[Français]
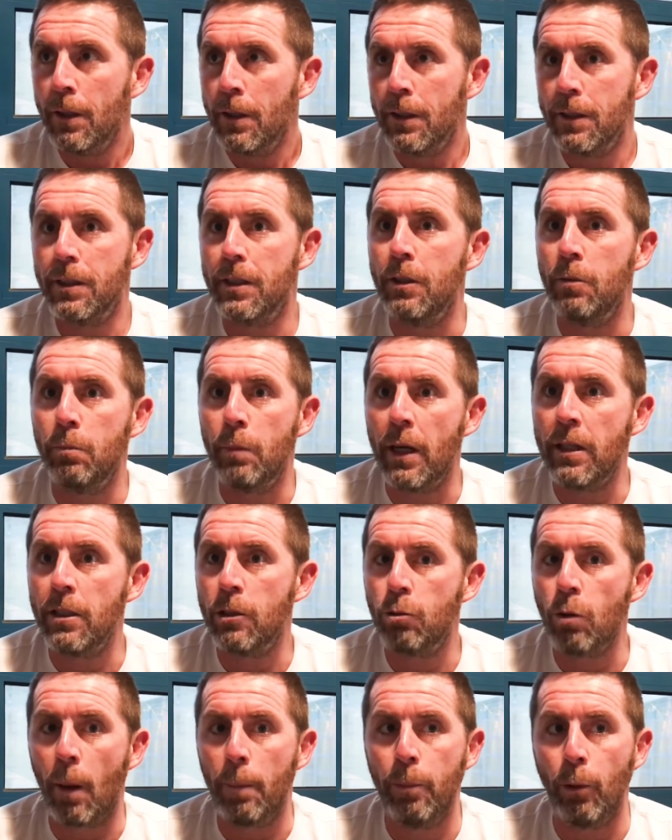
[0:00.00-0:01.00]
c'est une belle
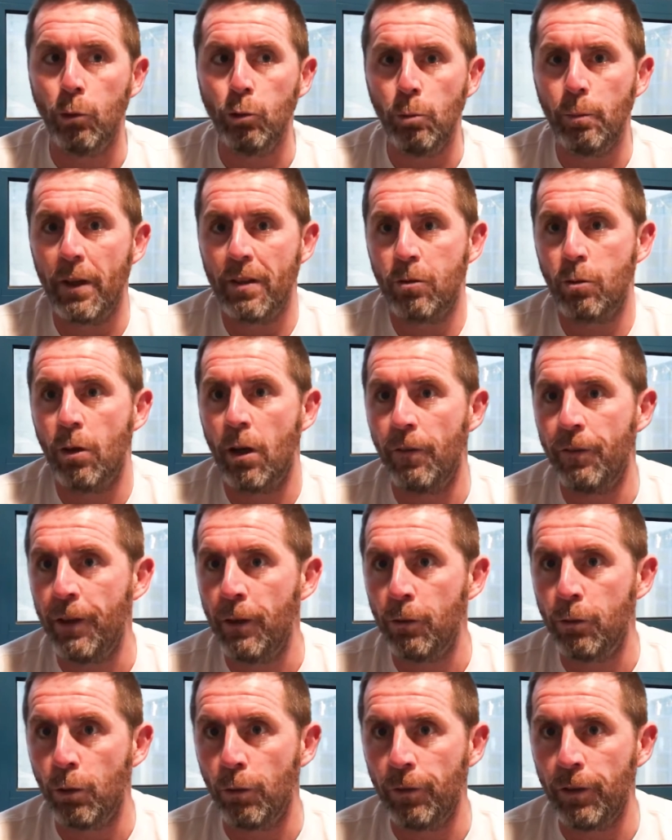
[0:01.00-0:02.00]
histoire pour nous parce que la
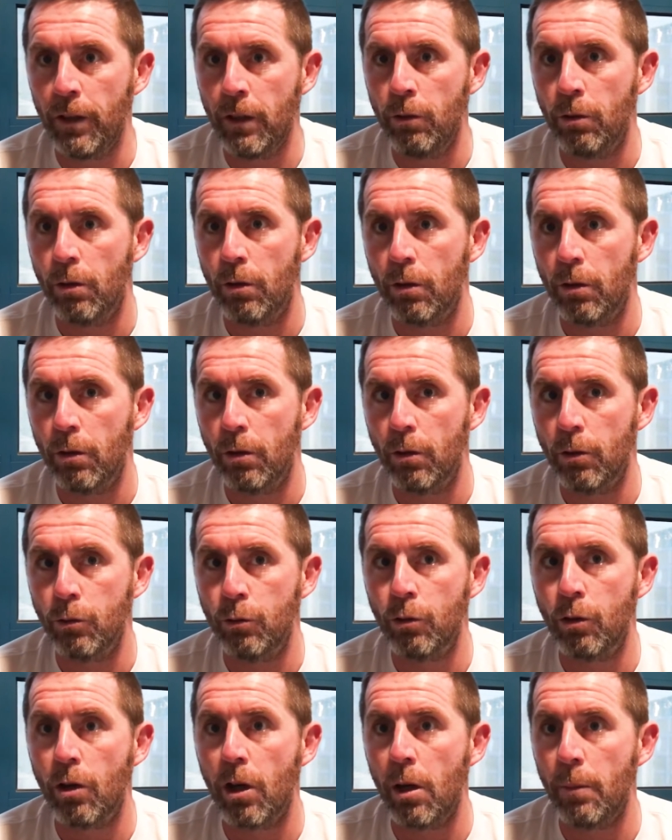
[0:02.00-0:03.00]
philosophie
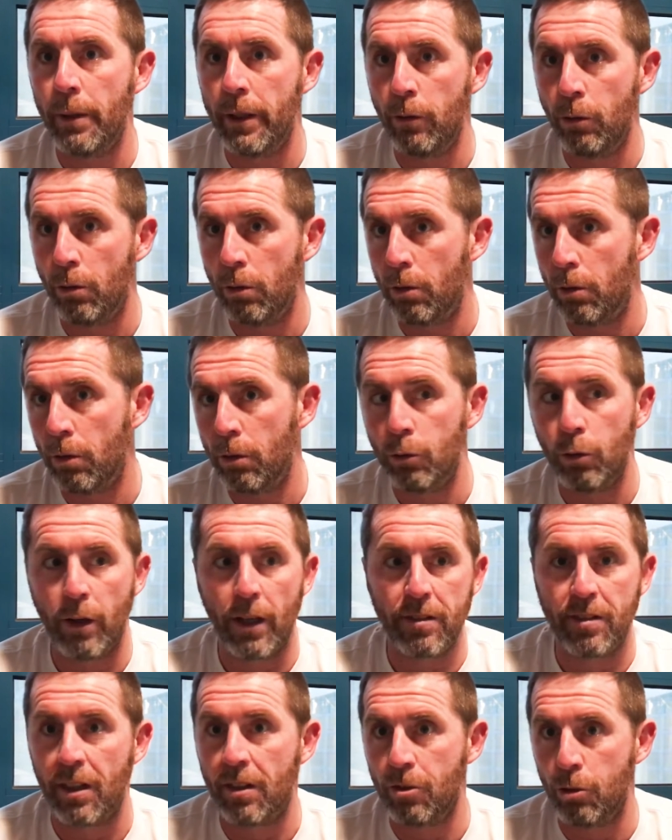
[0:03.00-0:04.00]
du club et de la
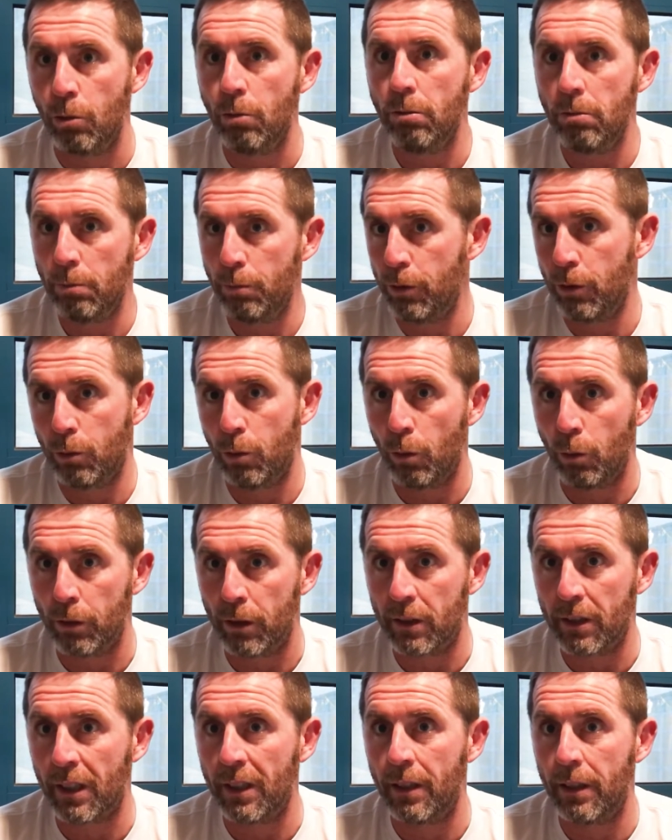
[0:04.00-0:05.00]
section, puisqu'on
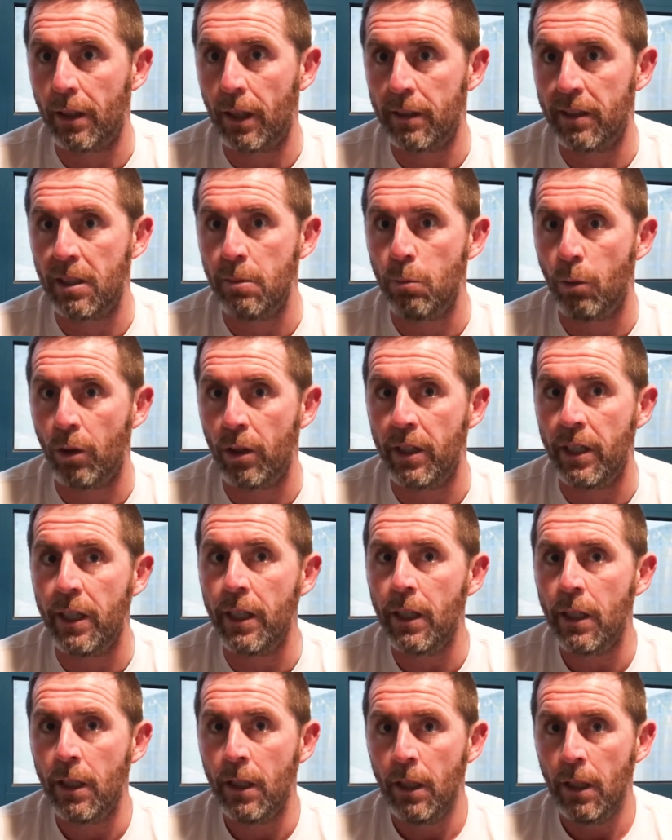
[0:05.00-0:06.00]
est très intimement
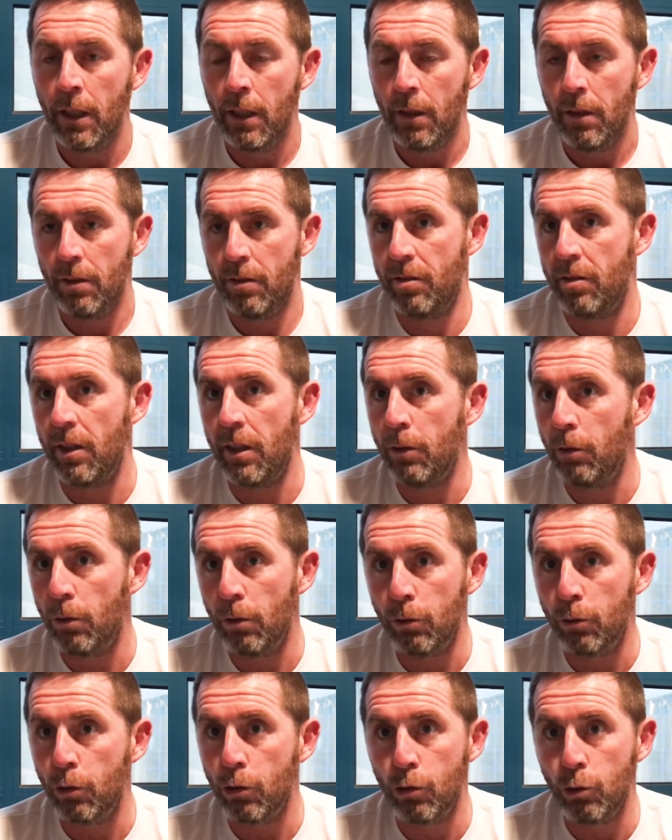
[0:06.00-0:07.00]
liés, c'est
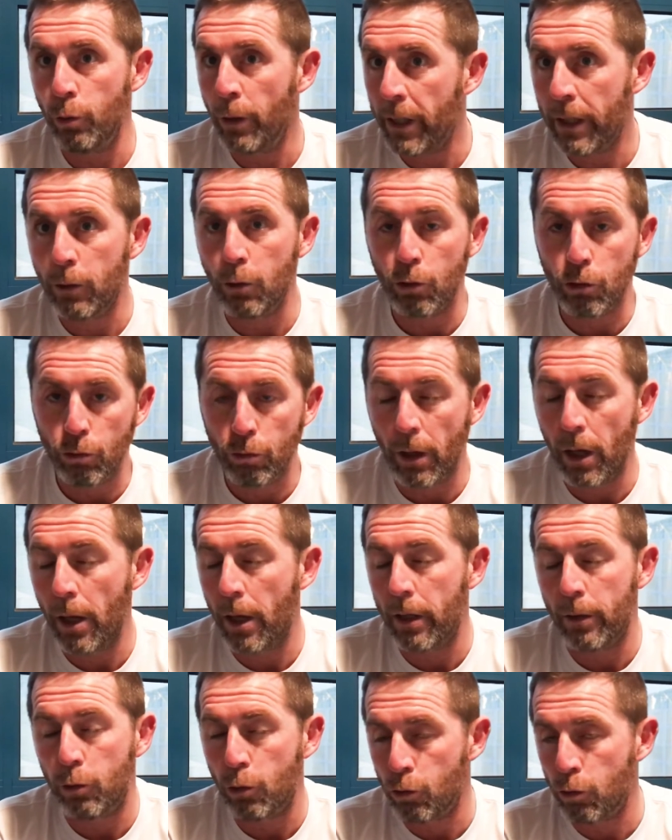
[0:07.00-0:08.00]
de, jouer, de jouer,
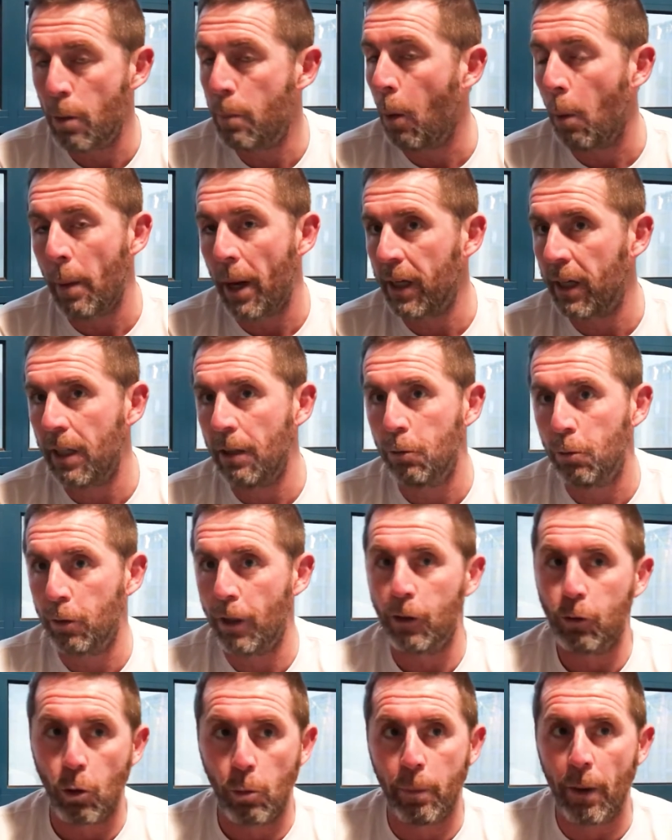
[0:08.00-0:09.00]
et de jouer pour marquer. Donc
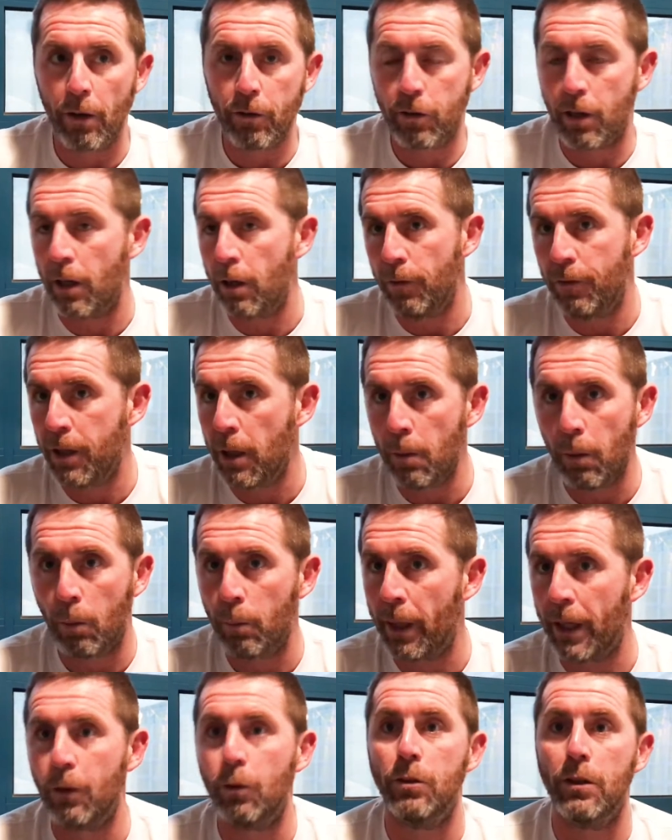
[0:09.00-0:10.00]
quelque part, se qualifier en
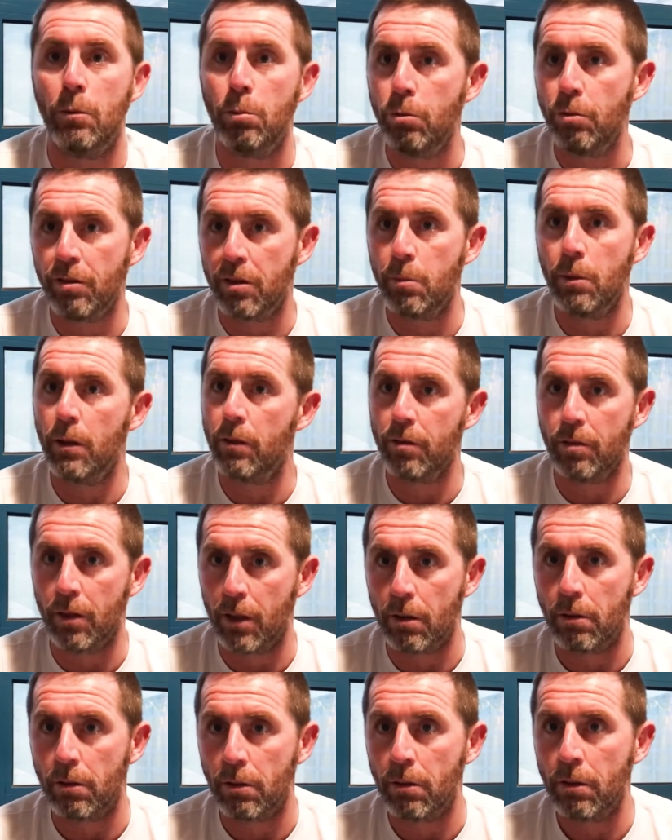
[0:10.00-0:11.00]
marquant des buts, c'est bien, c'est,
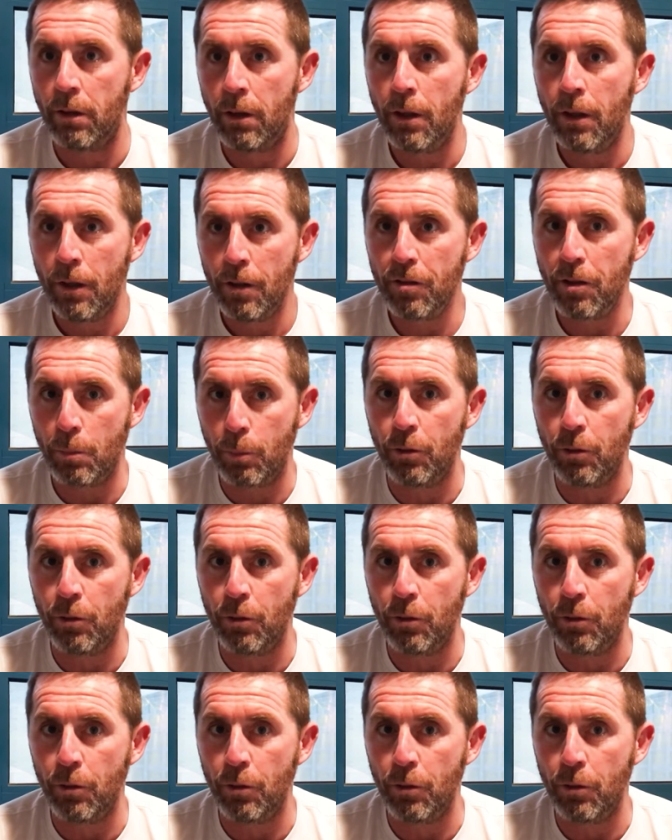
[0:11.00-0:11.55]
euh,